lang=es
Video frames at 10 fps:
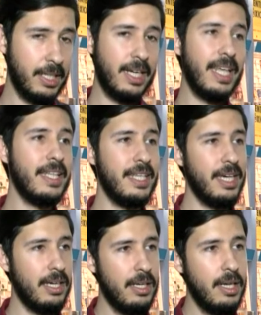cada día
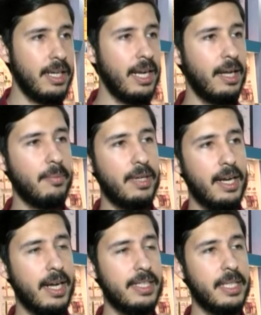que la,
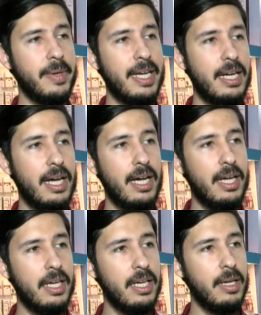gente venga
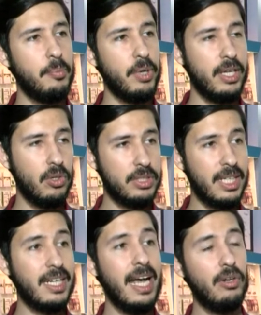eh, pueda encontrar
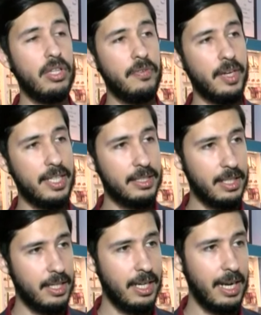algo
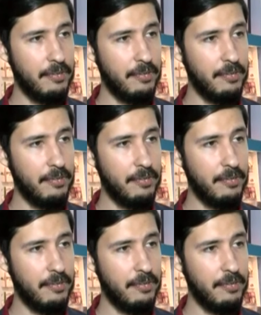diferente en la